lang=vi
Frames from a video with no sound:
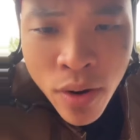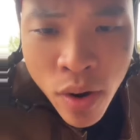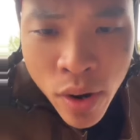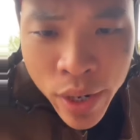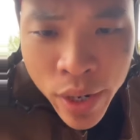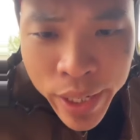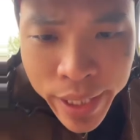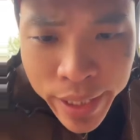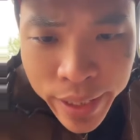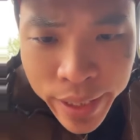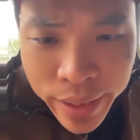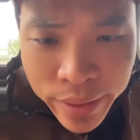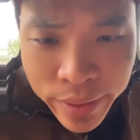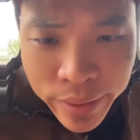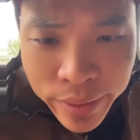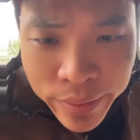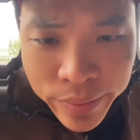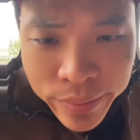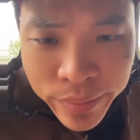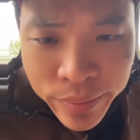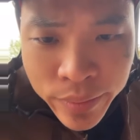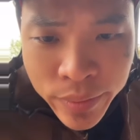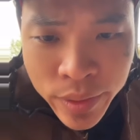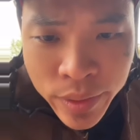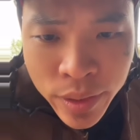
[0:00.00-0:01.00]
hội
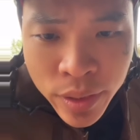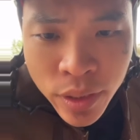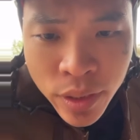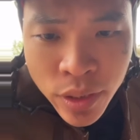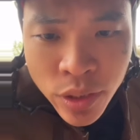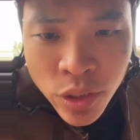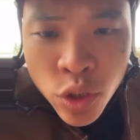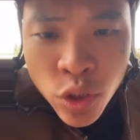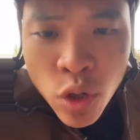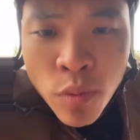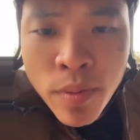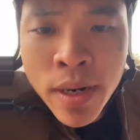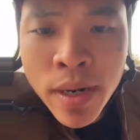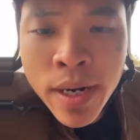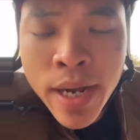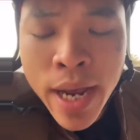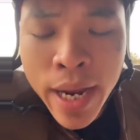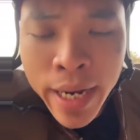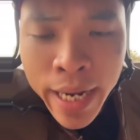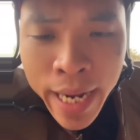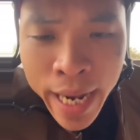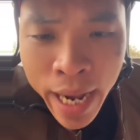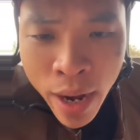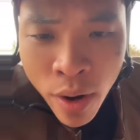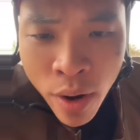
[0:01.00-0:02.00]
Giúp được
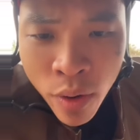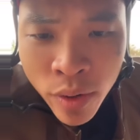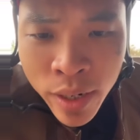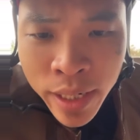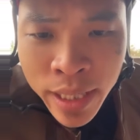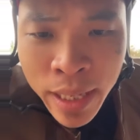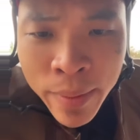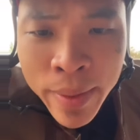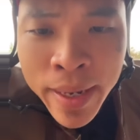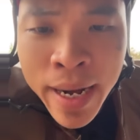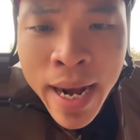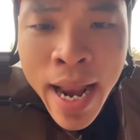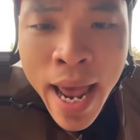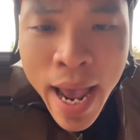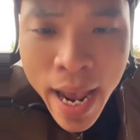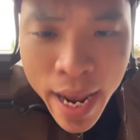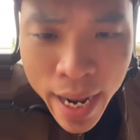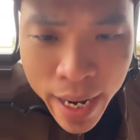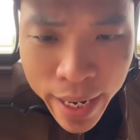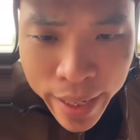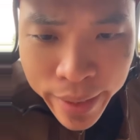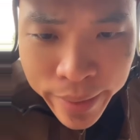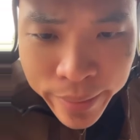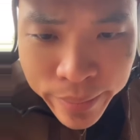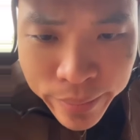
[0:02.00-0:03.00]
người nghèo người ta mới là
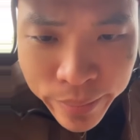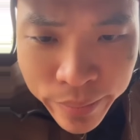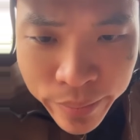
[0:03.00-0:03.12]
lệ